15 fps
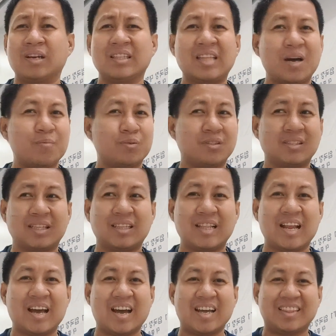Natapos
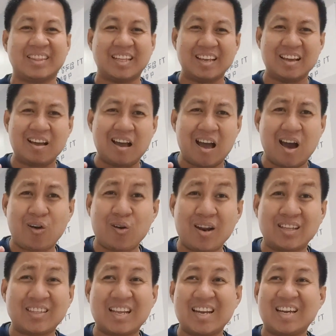lahat. Ako
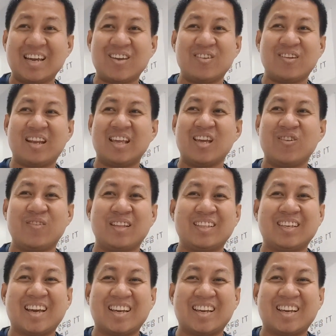lang talaga yung naiwan